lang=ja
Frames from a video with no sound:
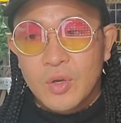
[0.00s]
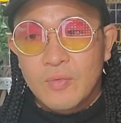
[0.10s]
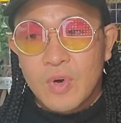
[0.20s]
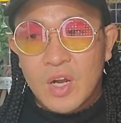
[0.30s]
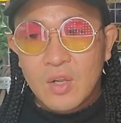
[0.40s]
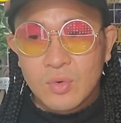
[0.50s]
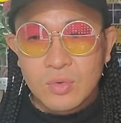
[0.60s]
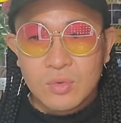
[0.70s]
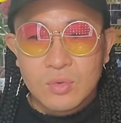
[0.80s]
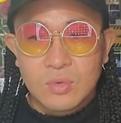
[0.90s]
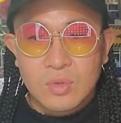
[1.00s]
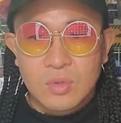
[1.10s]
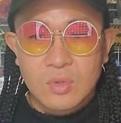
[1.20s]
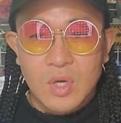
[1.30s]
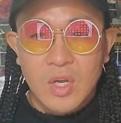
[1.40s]
もうあれほ
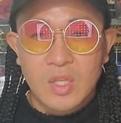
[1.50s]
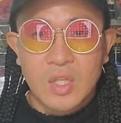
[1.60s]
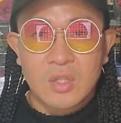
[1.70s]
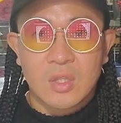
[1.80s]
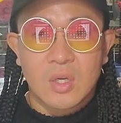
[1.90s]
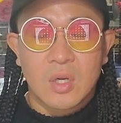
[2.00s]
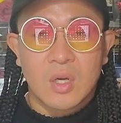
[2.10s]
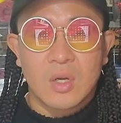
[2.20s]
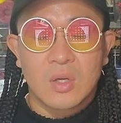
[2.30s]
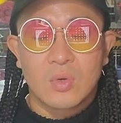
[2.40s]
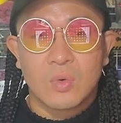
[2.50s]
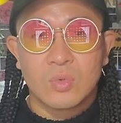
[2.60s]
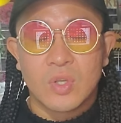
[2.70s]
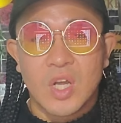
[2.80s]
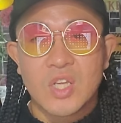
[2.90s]
ど腹立ったこ
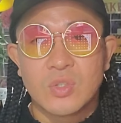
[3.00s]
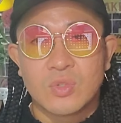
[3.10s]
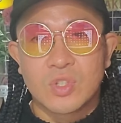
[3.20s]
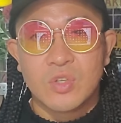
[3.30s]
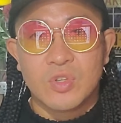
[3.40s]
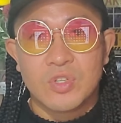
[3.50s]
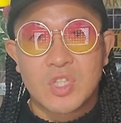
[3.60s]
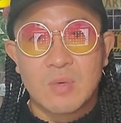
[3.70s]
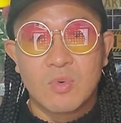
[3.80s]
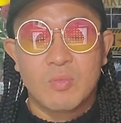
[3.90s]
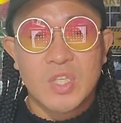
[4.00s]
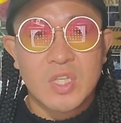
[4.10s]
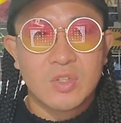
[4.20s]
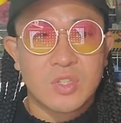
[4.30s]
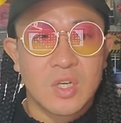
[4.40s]
とはないですよ。次の日、しかもめ
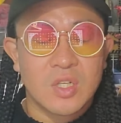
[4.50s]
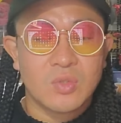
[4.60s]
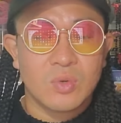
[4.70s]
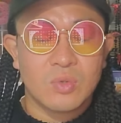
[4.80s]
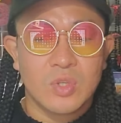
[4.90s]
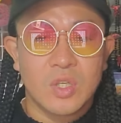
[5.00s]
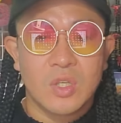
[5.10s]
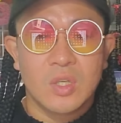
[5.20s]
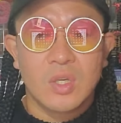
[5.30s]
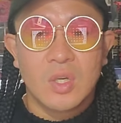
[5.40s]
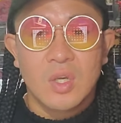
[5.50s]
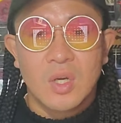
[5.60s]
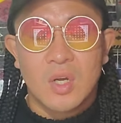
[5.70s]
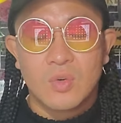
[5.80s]
ちゃくちゃその時、あ